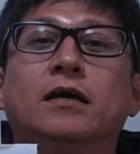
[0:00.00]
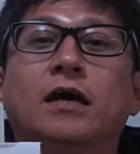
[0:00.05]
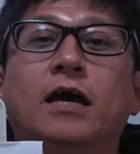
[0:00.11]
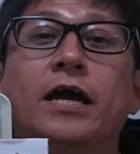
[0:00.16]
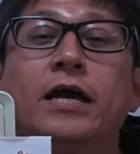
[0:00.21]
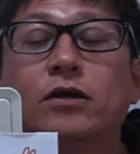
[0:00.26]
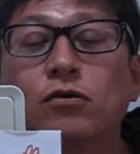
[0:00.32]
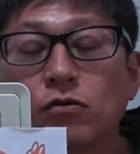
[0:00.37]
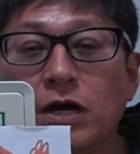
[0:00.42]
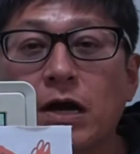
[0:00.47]

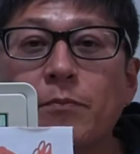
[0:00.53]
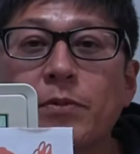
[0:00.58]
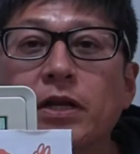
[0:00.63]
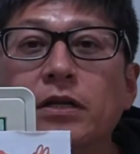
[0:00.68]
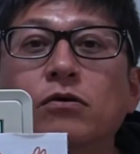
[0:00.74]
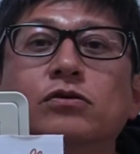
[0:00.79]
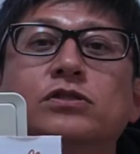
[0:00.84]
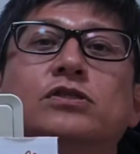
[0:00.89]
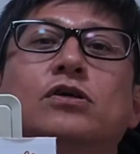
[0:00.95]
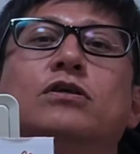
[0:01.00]
えー、今日
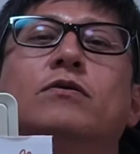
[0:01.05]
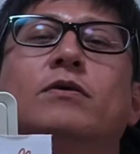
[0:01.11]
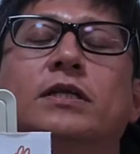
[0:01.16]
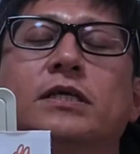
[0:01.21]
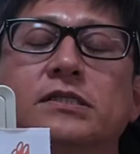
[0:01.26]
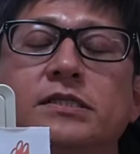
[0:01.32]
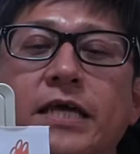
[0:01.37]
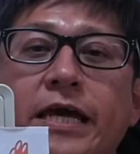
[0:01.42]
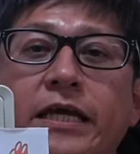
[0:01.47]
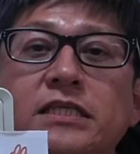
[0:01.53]
カメラの後ろには
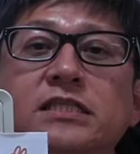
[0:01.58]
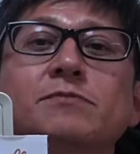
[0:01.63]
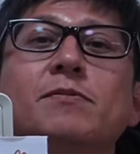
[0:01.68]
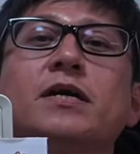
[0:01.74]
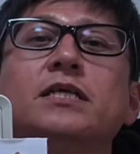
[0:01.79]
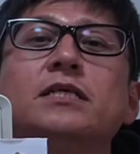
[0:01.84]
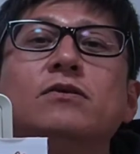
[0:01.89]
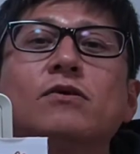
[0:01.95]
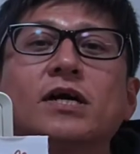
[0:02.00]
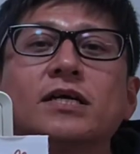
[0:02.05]
ですね1
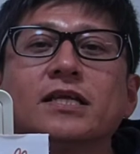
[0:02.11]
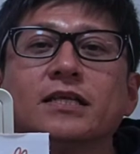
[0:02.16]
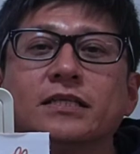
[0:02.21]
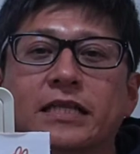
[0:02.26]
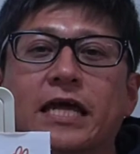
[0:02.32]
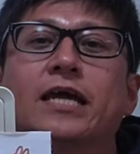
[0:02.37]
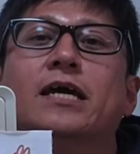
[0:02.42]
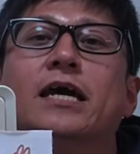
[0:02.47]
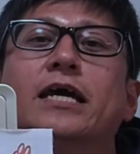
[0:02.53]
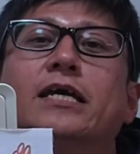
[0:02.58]
万人の方
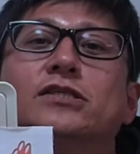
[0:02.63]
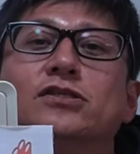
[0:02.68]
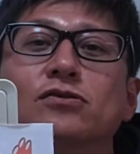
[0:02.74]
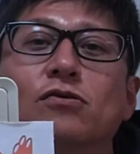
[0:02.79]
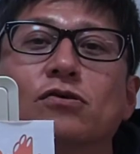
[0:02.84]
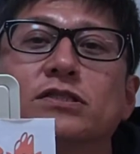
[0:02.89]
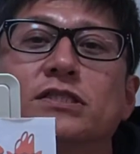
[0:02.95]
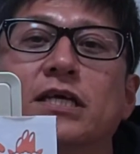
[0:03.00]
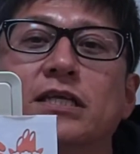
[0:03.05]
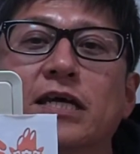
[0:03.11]
にね
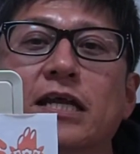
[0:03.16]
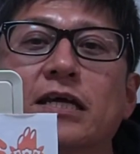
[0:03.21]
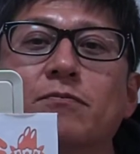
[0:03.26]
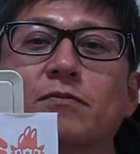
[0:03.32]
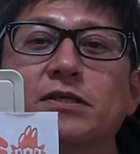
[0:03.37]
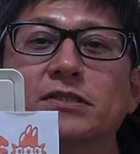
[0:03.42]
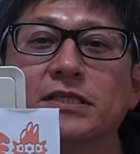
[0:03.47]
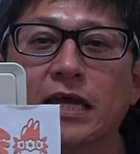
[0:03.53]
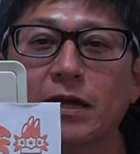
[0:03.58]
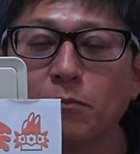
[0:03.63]
集合していただき
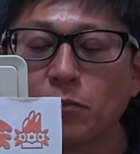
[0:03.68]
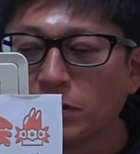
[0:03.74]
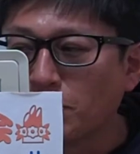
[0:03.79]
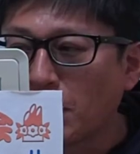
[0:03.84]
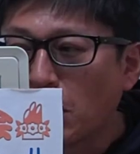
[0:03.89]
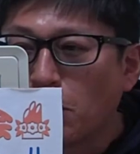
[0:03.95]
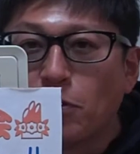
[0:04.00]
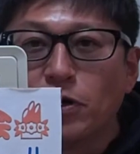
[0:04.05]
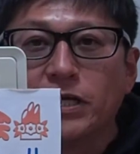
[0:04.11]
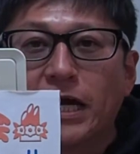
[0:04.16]
まして場
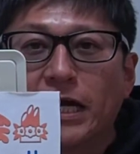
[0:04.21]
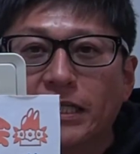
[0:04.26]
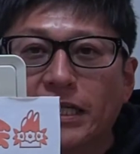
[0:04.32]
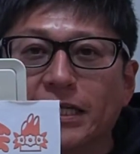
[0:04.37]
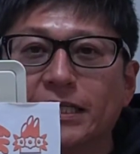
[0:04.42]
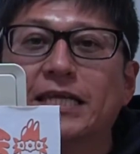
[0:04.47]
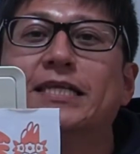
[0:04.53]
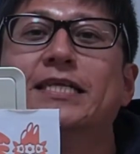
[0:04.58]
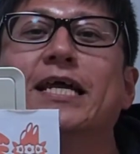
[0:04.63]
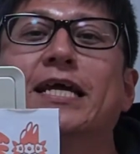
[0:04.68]
を盛り上
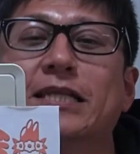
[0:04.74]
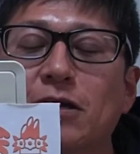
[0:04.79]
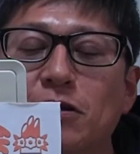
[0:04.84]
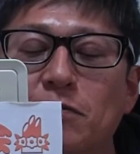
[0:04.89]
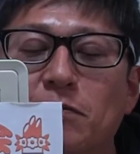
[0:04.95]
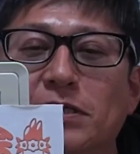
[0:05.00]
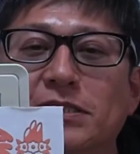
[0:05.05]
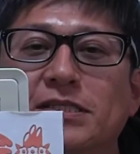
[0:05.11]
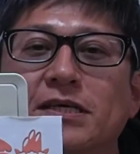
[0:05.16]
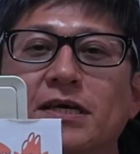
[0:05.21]
げていっていただいてお
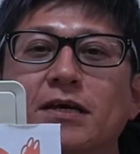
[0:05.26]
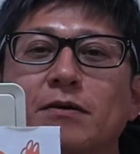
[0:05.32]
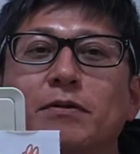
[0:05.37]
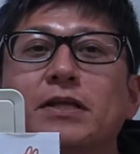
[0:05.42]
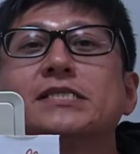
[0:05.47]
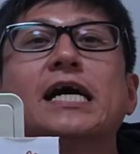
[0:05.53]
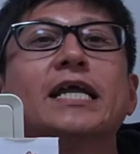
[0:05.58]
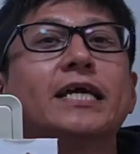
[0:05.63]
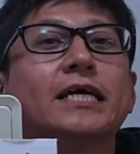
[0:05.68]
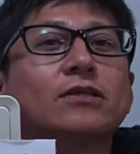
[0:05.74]
ります
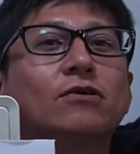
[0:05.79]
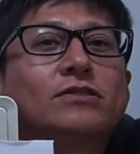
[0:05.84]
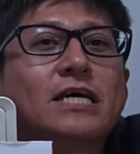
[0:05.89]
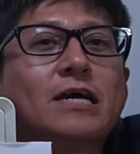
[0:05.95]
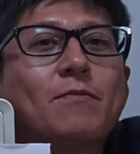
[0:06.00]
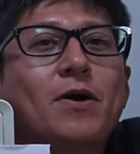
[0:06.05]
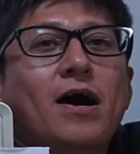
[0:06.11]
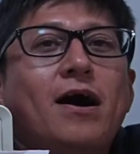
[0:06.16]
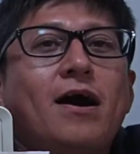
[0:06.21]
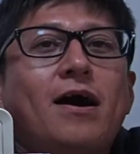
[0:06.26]
皆さんありがとうご
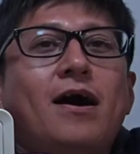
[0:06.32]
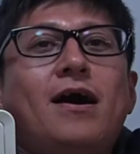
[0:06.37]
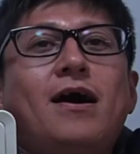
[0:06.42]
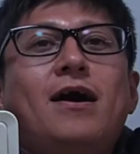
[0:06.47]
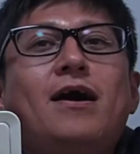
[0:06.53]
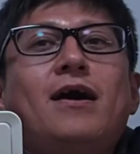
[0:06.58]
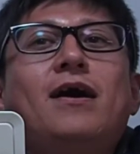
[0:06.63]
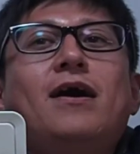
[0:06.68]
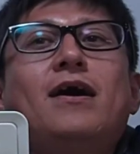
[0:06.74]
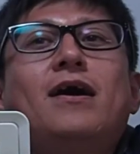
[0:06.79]
ざいま
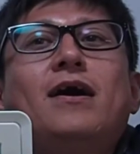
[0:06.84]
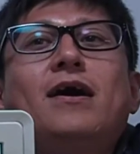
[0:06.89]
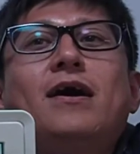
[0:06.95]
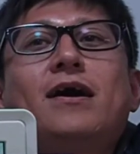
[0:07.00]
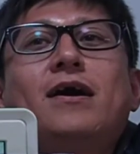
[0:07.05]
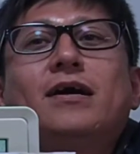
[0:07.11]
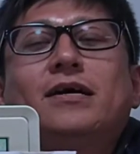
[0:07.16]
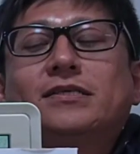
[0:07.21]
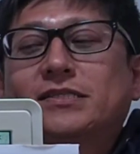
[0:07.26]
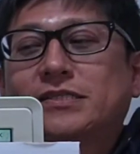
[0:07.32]

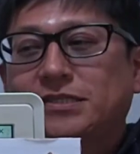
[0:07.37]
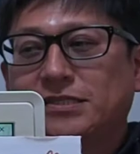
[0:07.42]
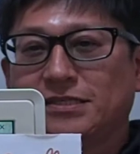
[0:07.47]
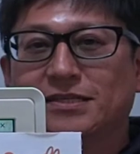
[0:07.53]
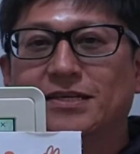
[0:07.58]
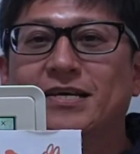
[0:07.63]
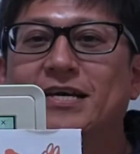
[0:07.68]
す